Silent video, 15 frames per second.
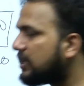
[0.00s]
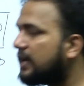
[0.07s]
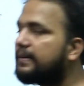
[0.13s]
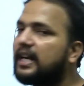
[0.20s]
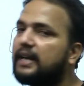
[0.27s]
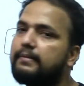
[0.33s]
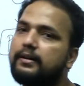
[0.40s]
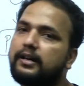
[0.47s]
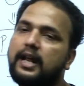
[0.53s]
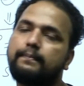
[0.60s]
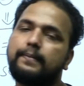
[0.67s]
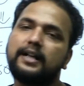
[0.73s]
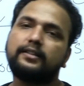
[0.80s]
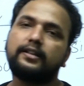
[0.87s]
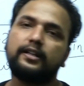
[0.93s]
के बारे में अगर आप
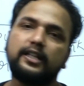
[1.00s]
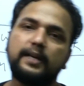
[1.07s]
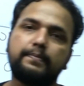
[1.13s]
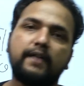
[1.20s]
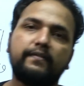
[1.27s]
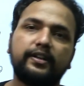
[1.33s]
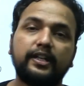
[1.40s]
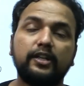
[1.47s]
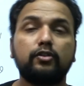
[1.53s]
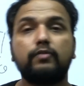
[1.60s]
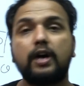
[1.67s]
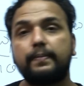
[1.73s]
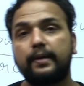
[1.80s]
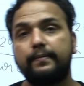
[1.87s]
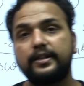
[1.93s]
बात करते हैं पावर की तो
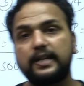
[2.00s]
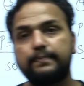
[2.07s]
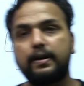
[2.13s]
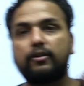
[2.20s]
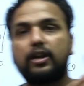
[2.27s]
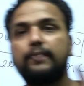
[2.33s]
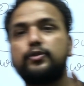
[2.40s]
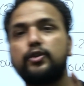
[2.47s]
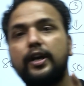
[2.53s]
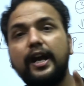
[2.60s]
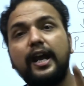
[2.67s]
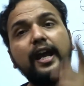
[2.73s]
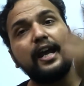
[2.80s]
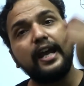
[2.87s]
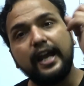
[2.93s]
वहां पर हमेशा पावर आप जो
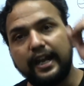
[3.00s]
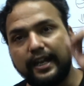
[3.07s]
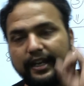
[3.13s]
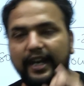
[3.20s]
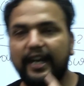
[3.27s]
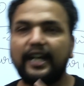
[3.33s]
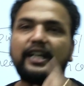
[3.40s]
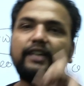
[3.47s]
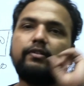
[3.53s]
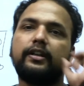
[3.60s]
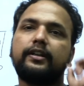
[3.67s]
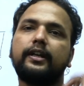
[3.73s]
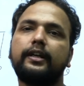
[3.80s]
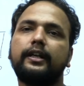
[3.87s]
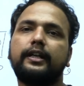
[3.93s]
है नेगेटिव
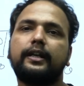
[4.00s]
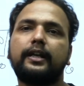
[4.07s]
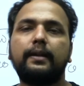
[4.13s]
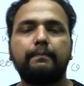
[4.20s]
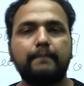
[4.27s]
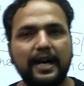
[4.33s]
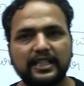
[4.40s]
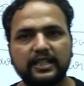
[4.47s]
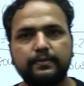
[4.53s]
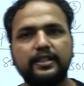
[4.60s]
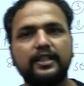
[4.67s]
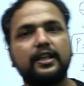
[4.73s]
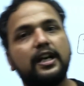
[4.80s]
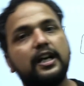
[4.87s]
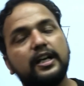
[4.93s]
लिखेंगे ठीक है ना बात
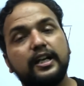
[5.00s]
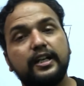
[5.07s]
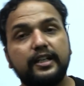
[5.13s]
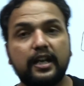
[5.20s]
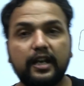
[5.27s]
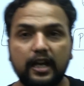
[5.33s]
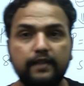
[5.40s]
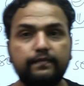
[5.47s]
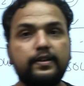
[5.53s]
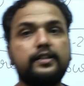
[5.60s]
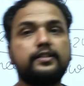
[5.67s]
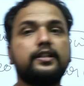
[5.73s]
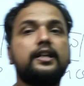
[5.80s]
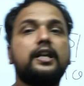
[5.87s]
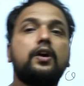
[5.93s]
समझिएगा ये
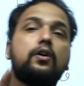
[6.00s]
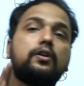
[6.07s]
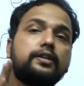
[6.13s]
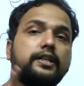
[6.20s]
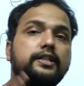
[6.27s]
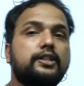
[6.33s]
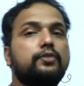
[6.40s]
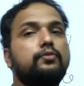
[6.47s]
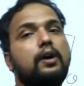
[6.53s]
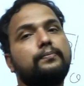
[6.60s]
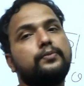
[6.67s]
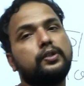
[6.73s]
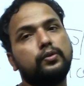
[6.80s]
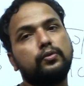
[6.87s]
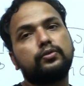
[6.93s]
कन्वेंशन है और इसी को आप
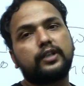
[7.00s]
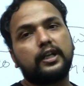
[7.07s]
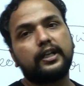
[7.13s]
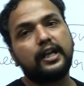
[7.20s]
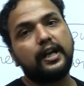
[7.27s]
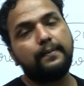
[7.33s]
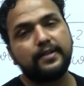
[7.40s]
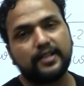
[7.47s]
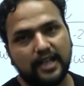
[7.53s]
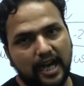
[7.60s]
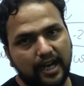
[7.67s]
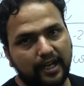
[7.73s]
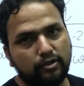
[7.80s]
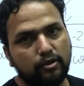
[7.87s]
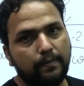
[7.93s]
जो यूज करके हमेशा
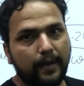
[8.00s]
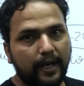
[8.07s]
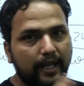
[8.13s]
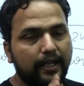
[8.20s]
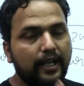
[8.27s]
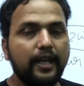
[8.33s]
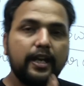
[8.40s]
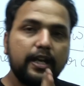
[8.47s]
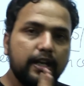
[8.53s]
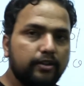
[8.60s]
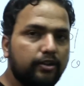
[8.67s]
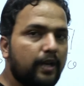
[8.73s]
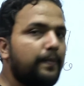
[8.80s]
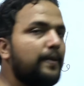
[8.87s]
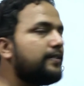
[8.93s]
आगे जो है बढ़ेंगे
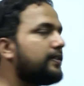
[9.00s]
तभी